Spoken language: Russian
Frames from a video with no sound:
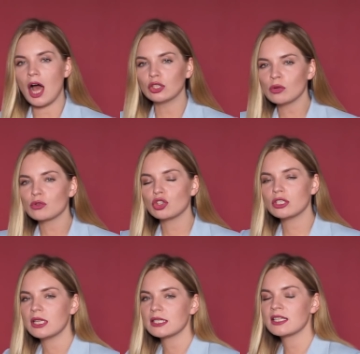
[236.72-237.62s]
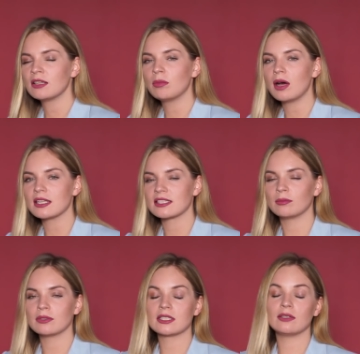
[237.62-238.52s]
О том, что делать с
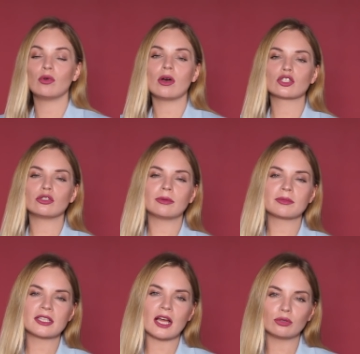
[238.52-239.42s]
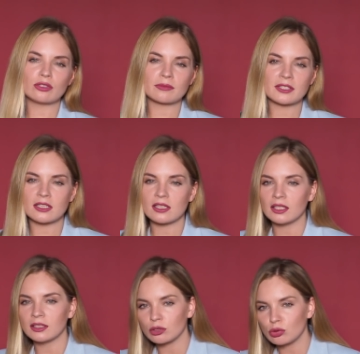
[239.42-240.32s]
Донбассом и с его особым статусом
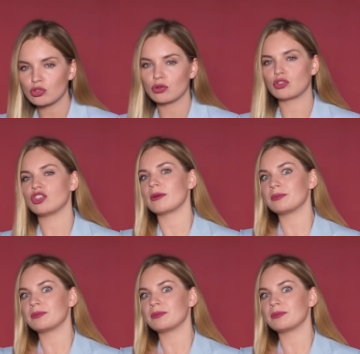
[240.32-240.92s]
сказал так тоже очень